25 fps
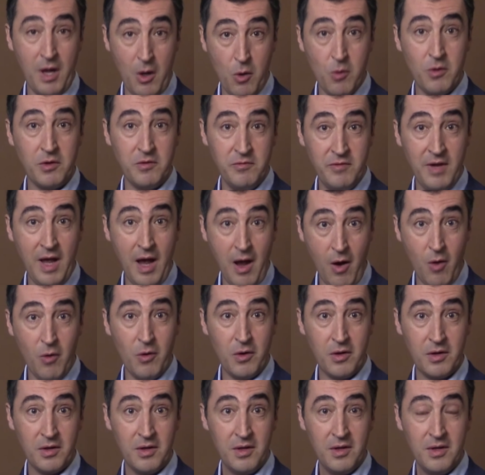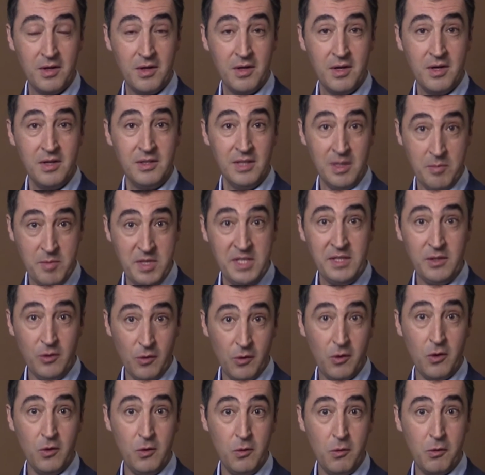brauchen wir auch, damit die
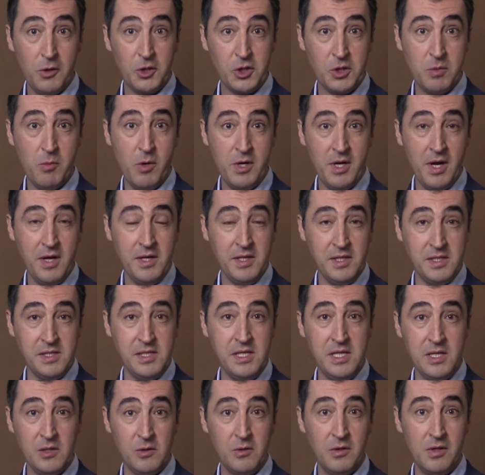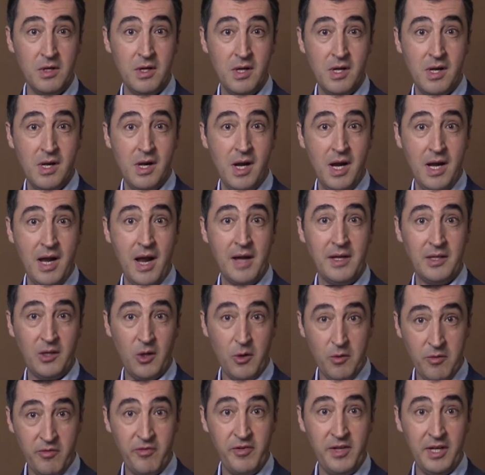ökologische Modernisierung in einer
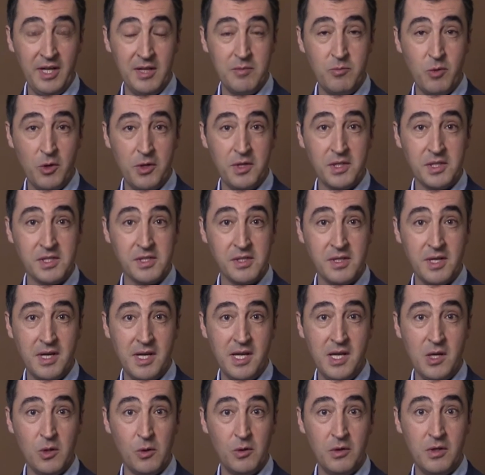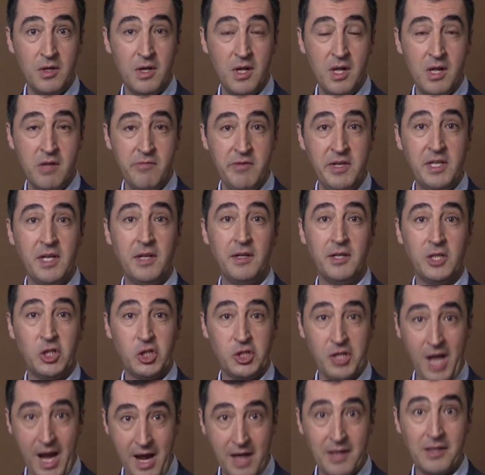künftigen Bundesregierung wieder eine
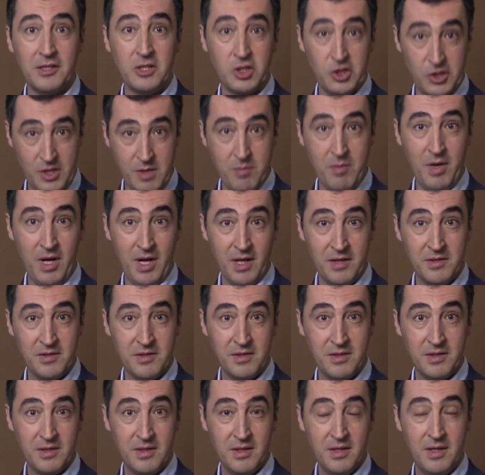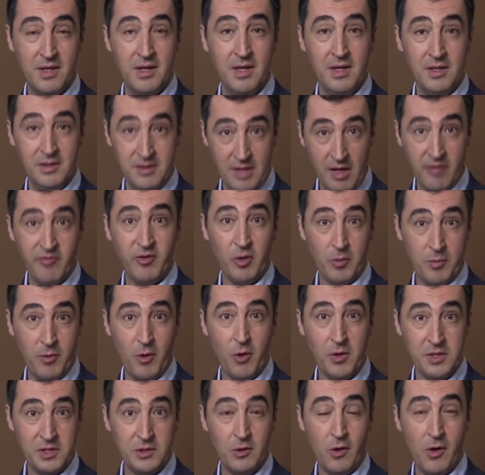starke Stimme hat. Dafür
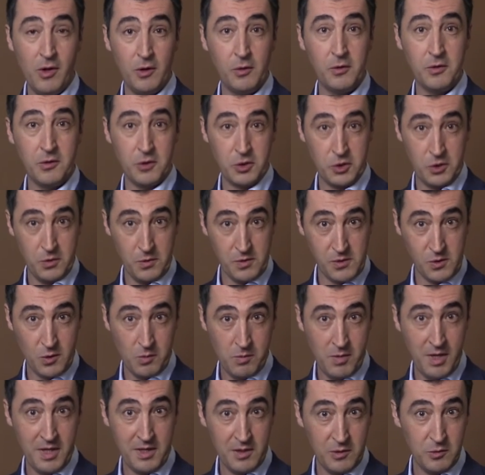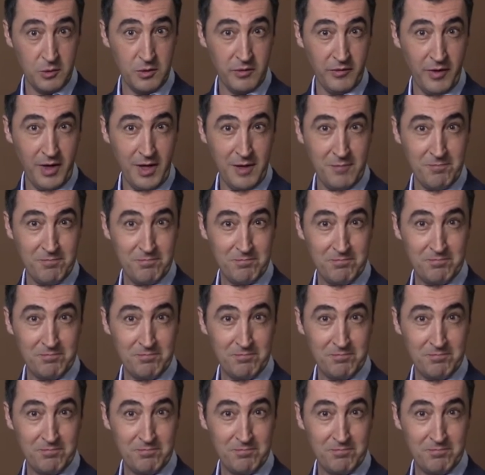brauche ich eure Unterstützung bei der Urwahl.